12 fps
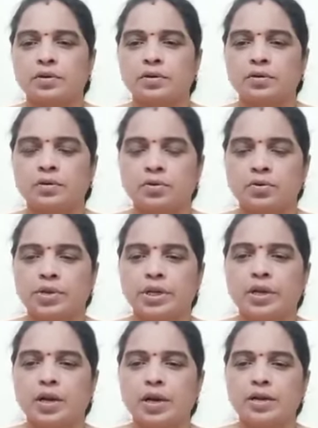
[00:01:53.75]
నోటికి
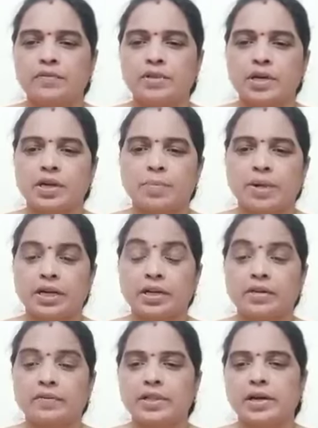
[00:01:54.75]
రాని విధంగా పట్టని
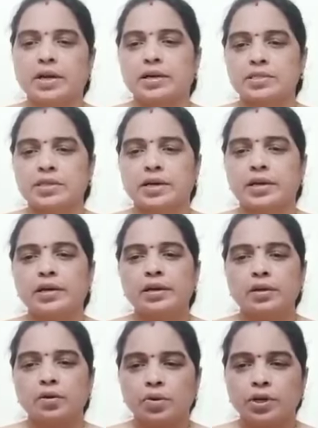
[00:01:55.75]
విధంగా సారీ
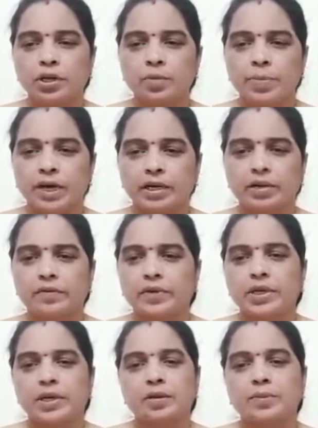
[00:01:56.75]
నోటికి పట్టని విధంగా
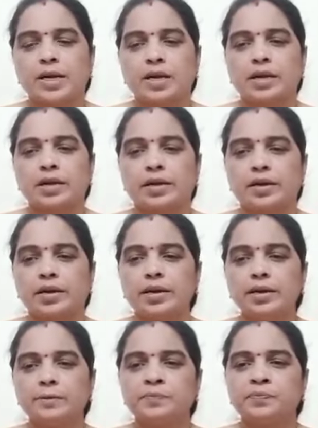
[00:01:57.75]
మాట్లాడారండి
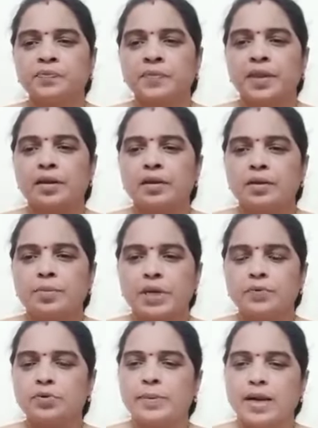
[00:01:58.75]
మేము
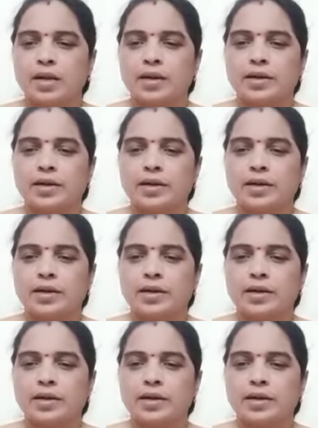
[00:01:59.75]
మాట్లాడగలం